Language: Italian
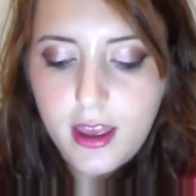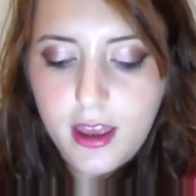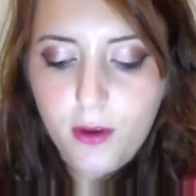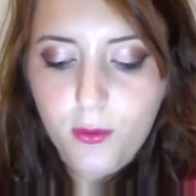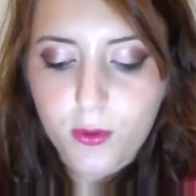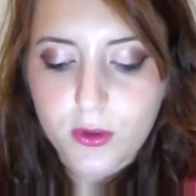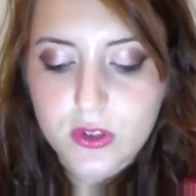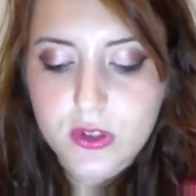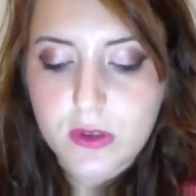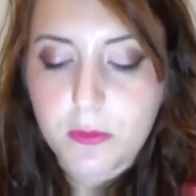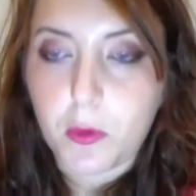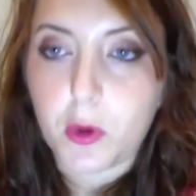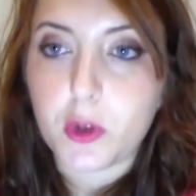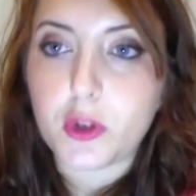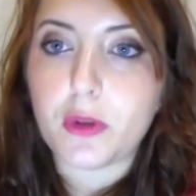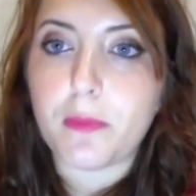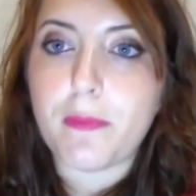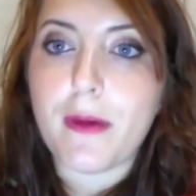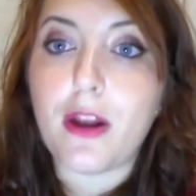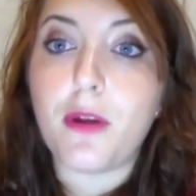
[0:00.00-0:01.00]
e questo è
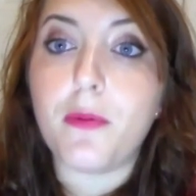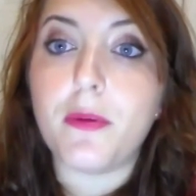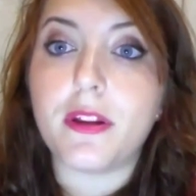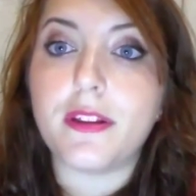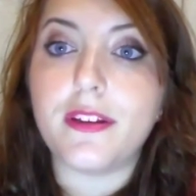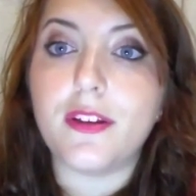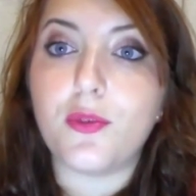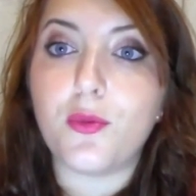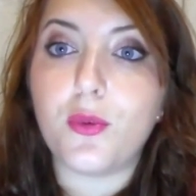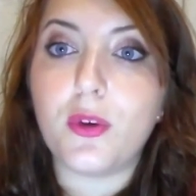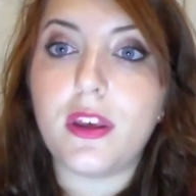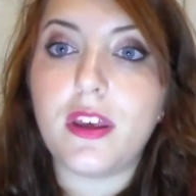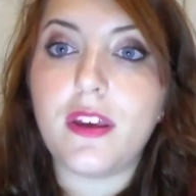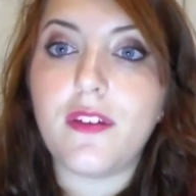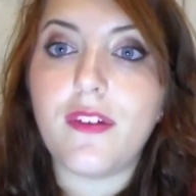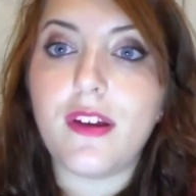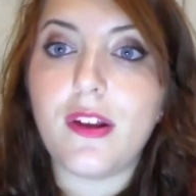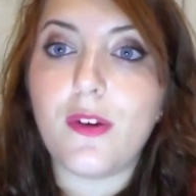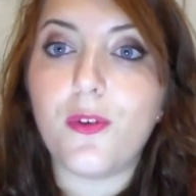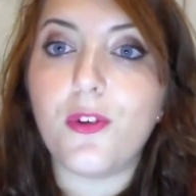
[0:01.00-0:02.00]
molto bello per dei
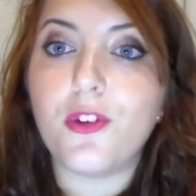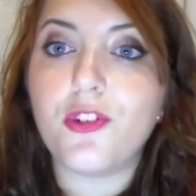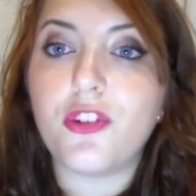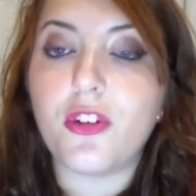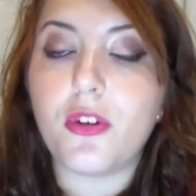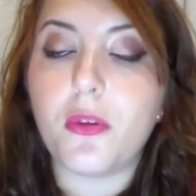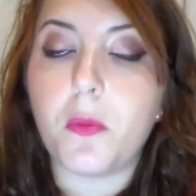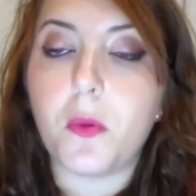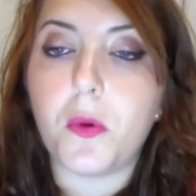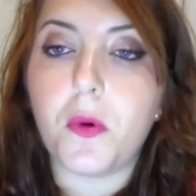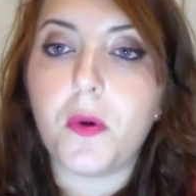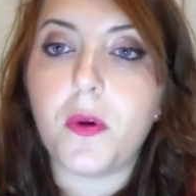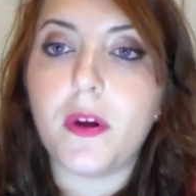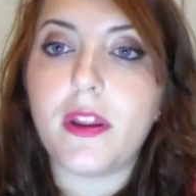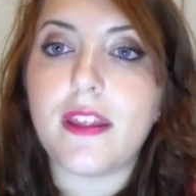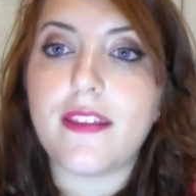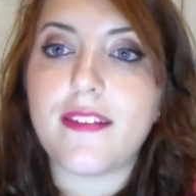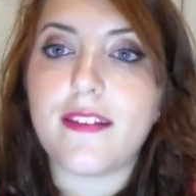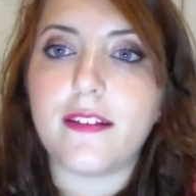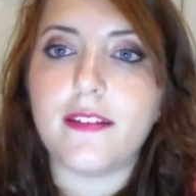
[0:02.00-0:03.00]
trucchi veloci comunque
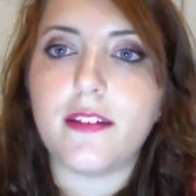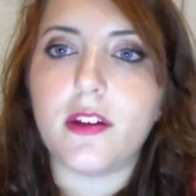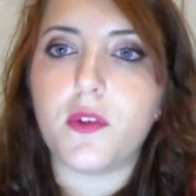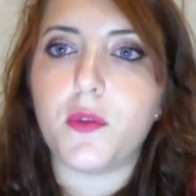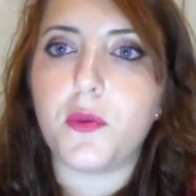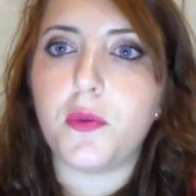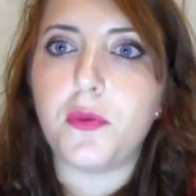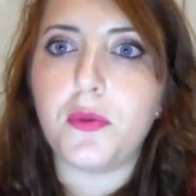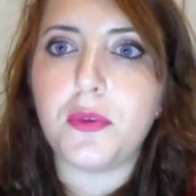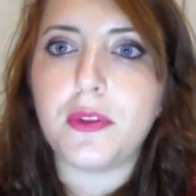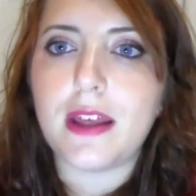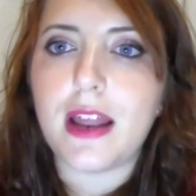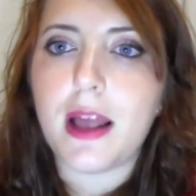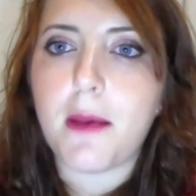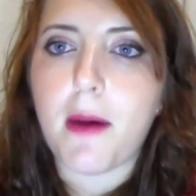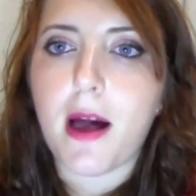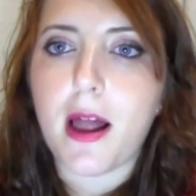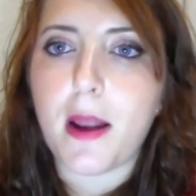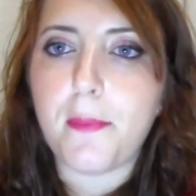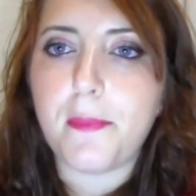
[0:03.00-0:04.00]
da stendere su tutta
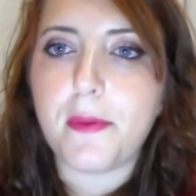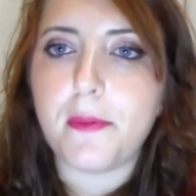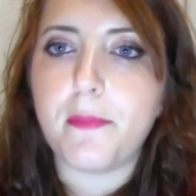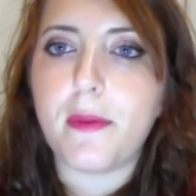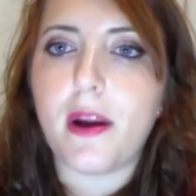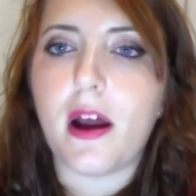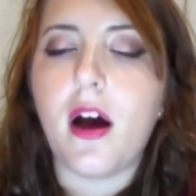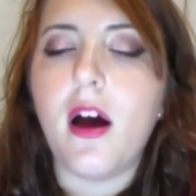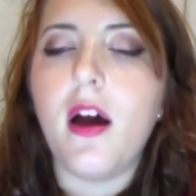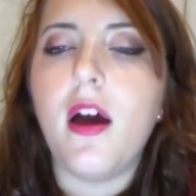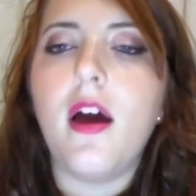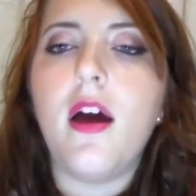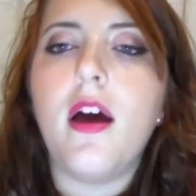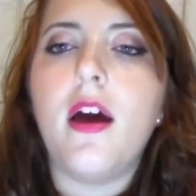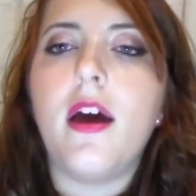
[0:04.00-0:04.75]
la palpebra